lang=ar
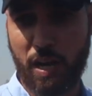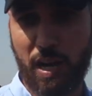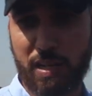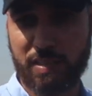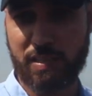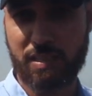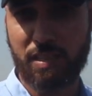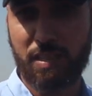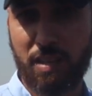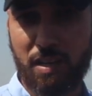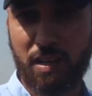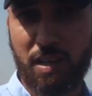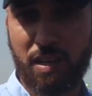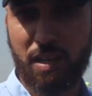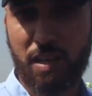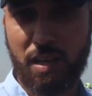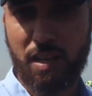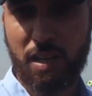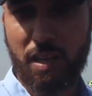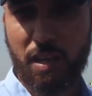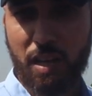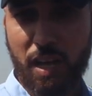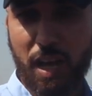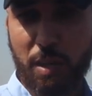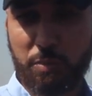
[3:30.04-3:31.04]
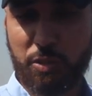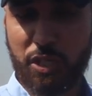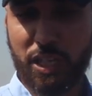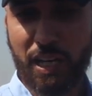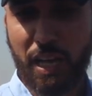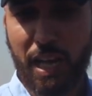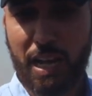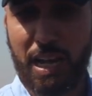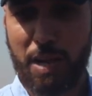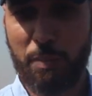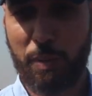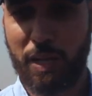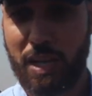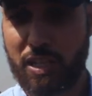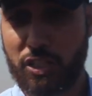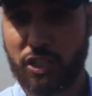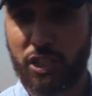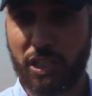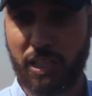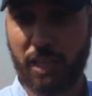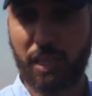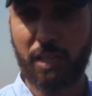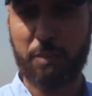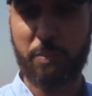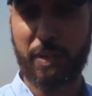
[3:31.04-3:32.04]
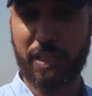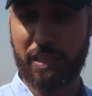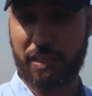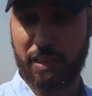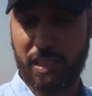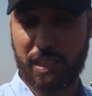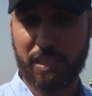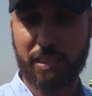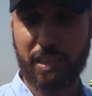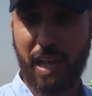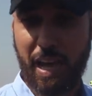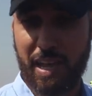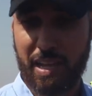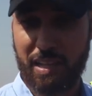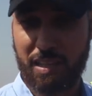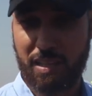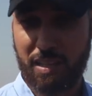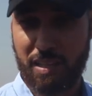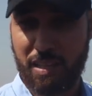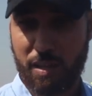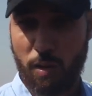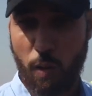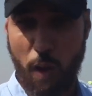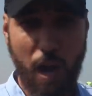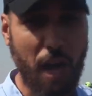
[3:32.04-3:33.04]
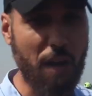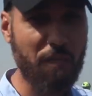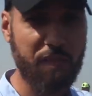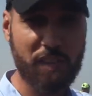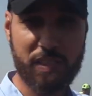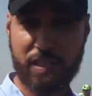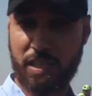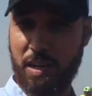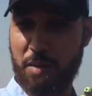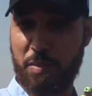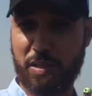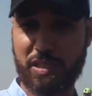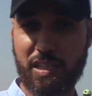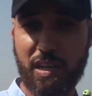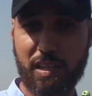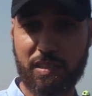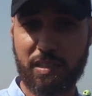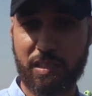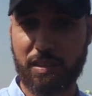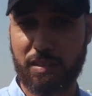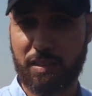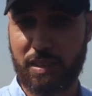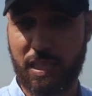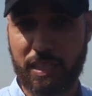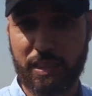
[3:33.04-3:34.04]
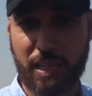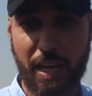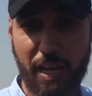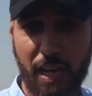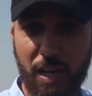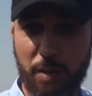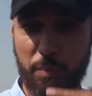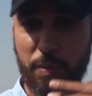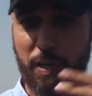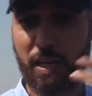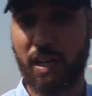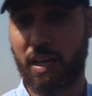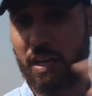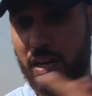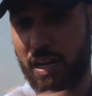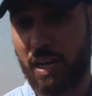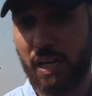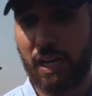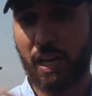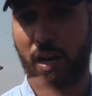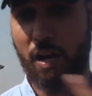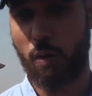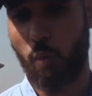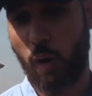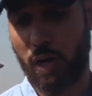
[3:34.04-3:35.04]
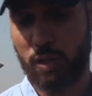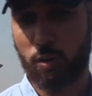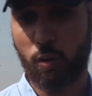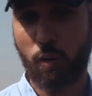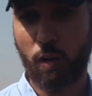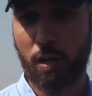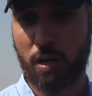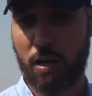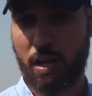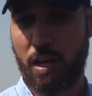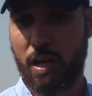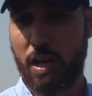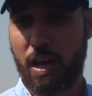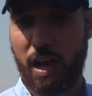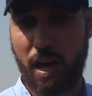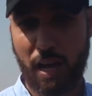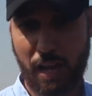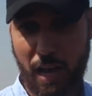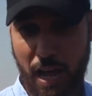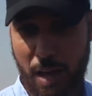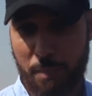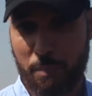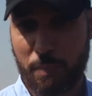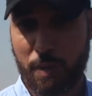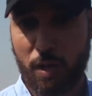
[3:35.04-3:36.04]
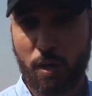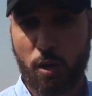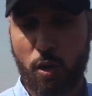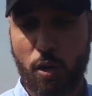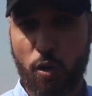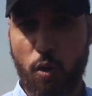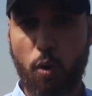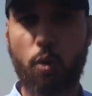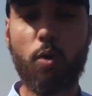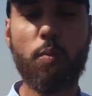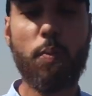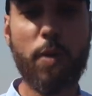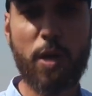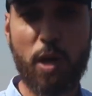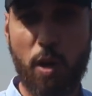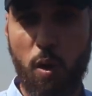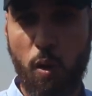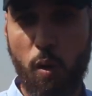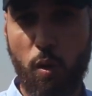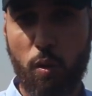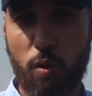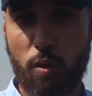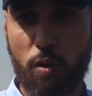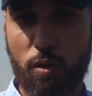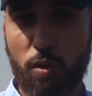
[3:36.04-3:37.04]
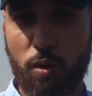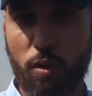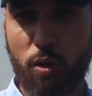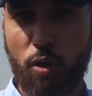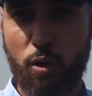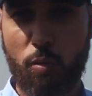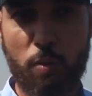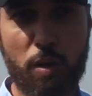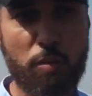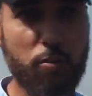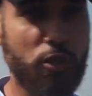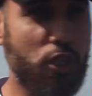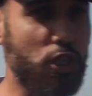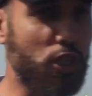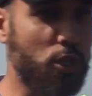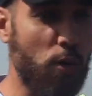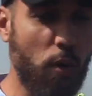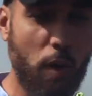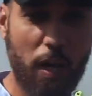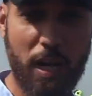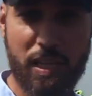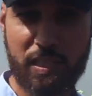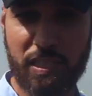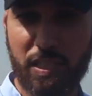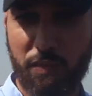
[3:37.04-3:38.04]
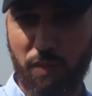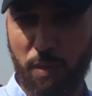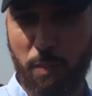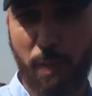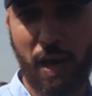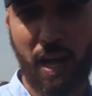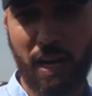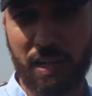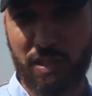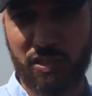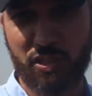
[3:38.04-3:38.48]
راسي غنمشي نقلب على شي كان نبيع الديطاي عارف راسي انا مثلا الديطاي غنبيع غنهلك راه واحد اخر حرام ونبيعو وما نمشيش نلوح راسي في البحر